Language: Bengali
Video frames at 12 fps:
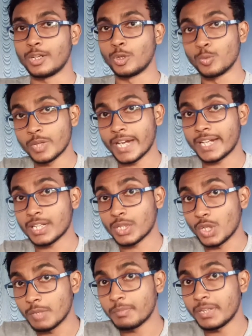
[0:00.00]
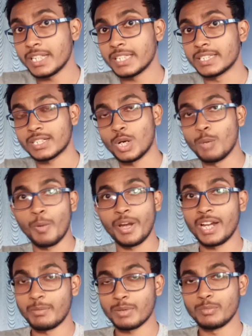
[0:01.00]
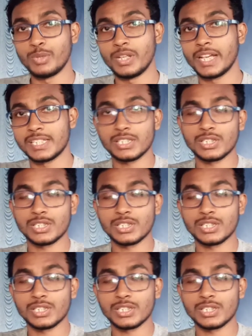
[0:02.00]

অমুক একটা কোম্পানিতে কোম্পানির নামটা ভুলে গেছি